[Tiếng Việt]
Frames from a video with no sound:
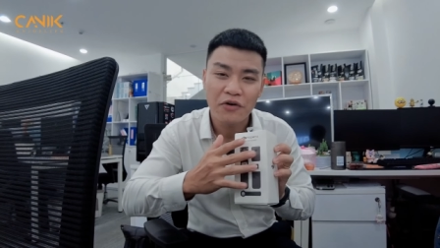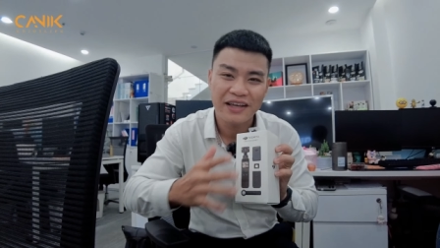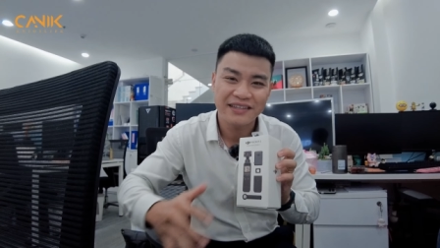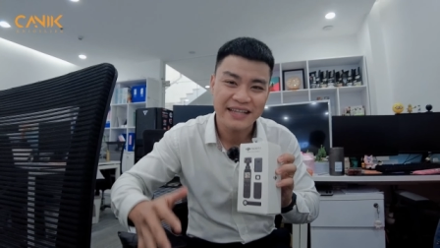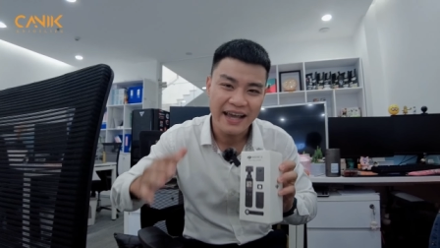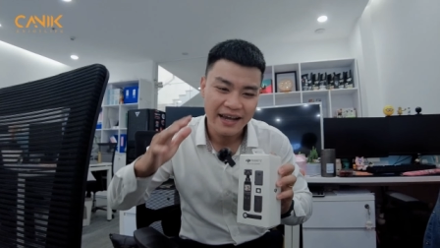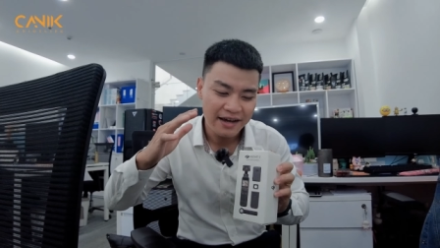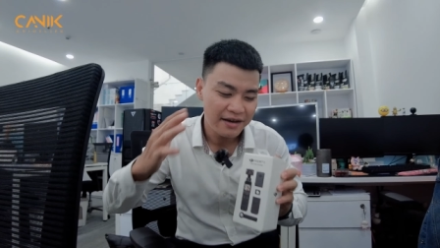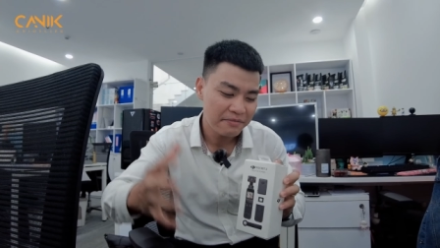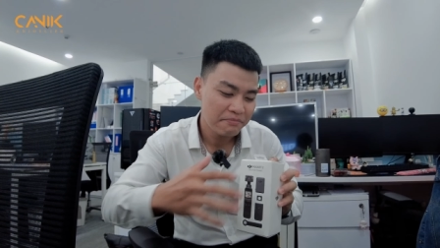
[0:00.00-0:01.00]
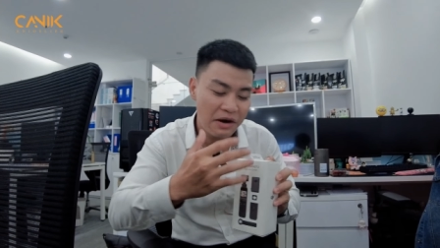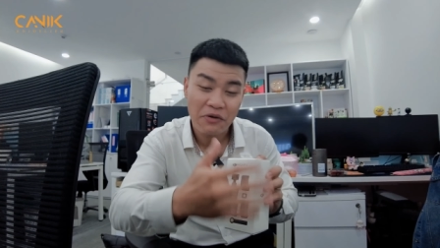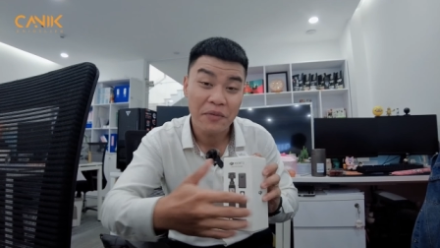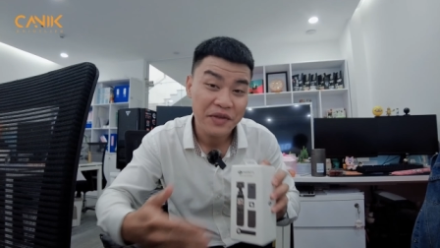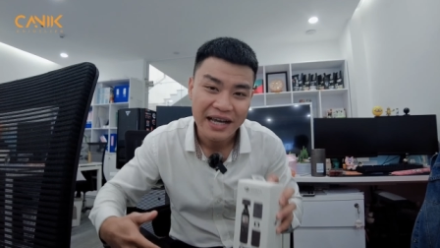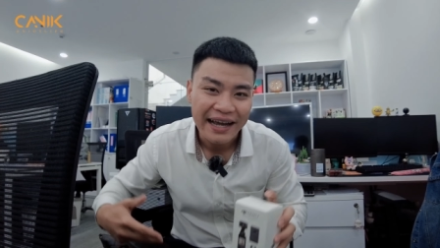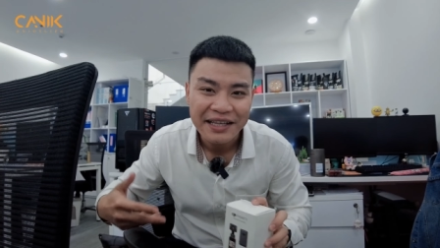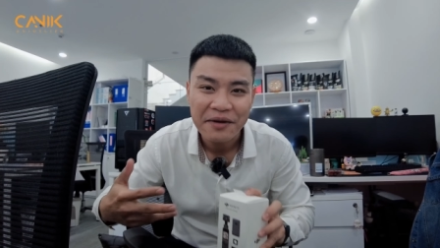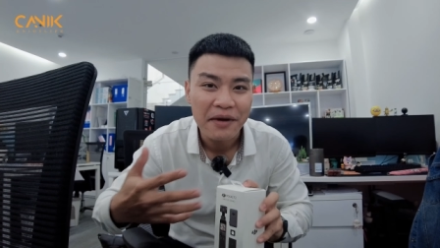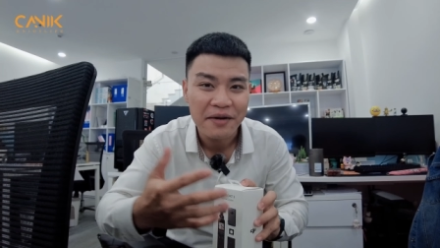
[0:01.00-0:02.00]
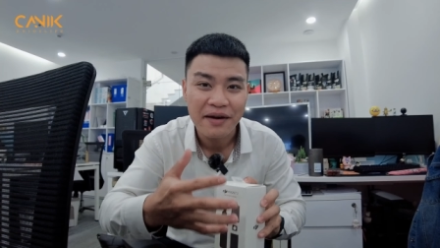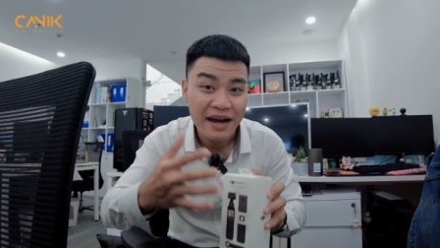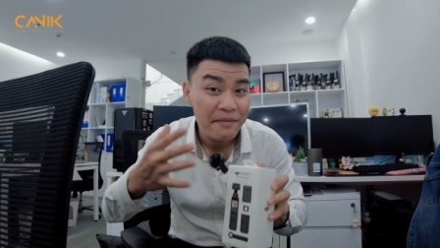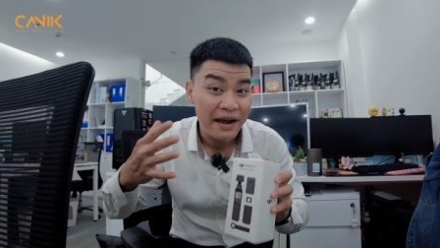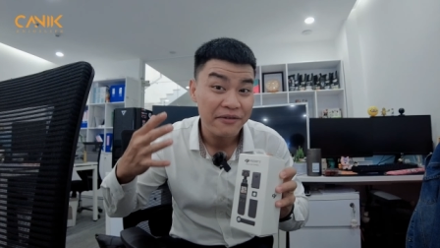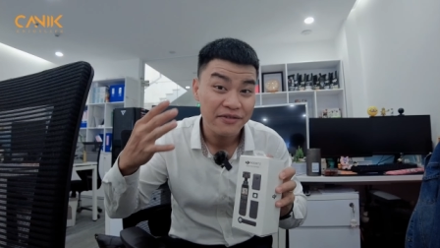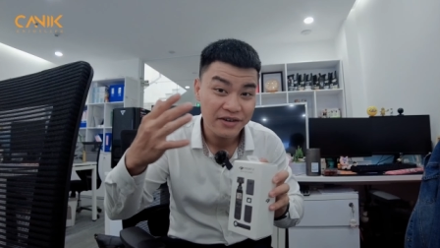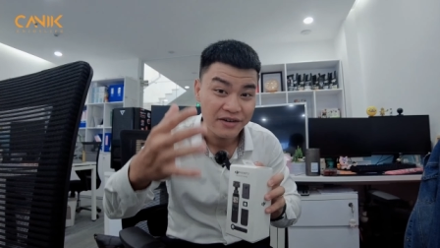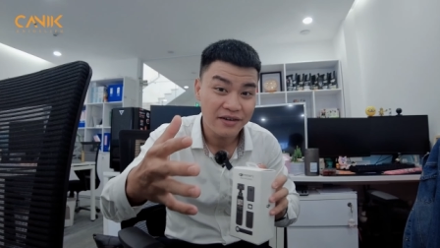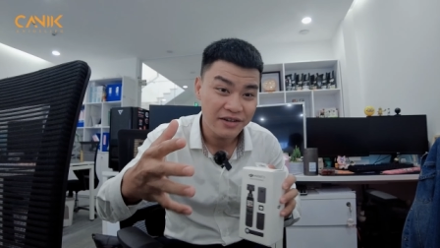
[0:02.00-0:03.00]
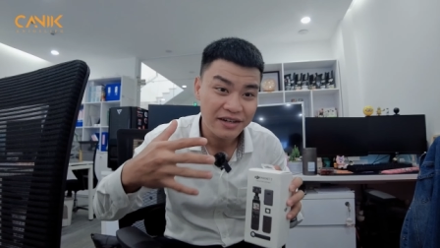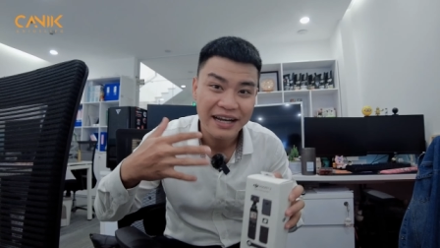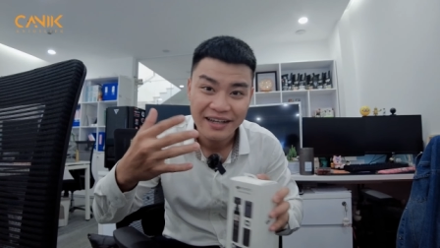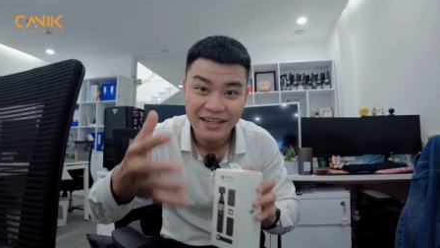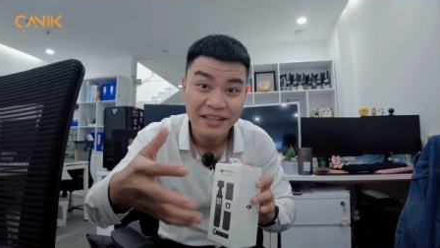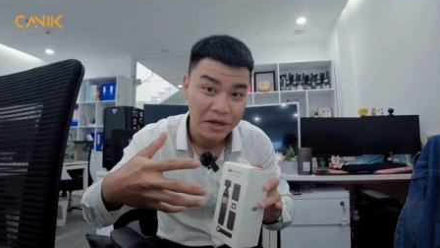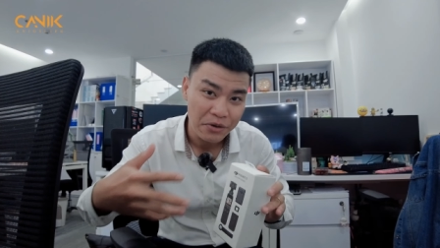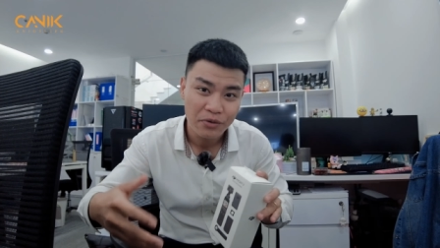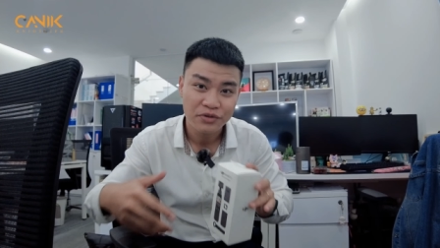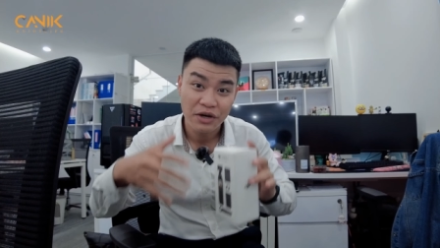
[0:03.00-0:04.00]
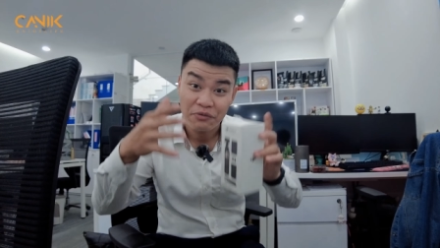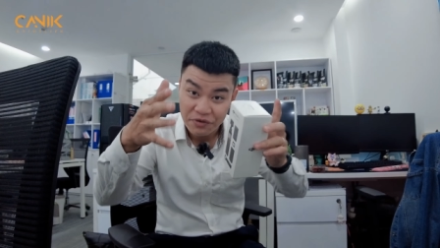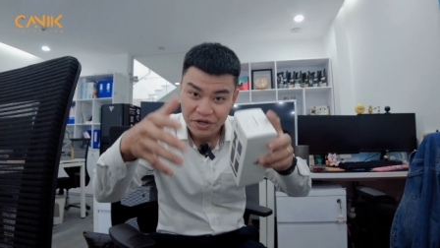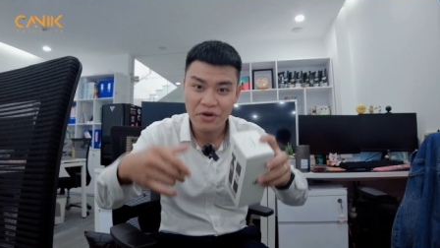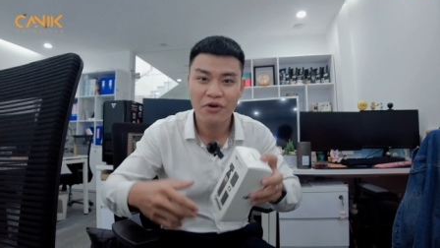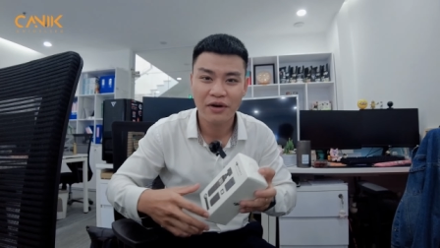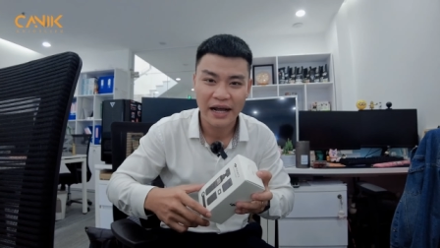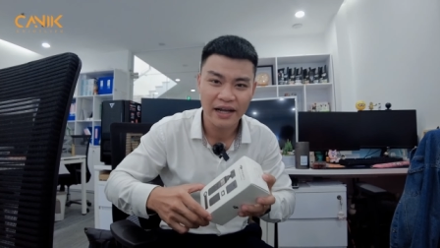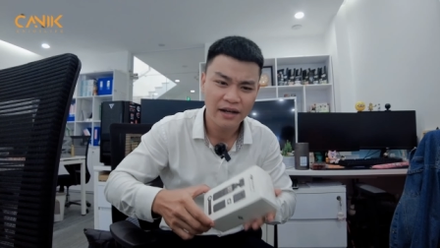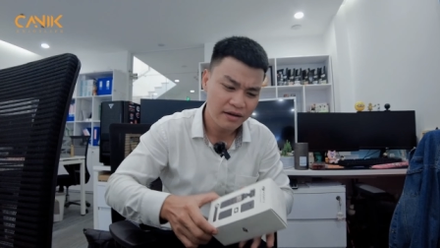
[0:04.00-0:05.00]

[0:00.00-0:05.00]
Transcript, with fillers: này sẽ bao gồm tất cả các thiết bị mà các bạn vừa được Canic giới thiệu trong video này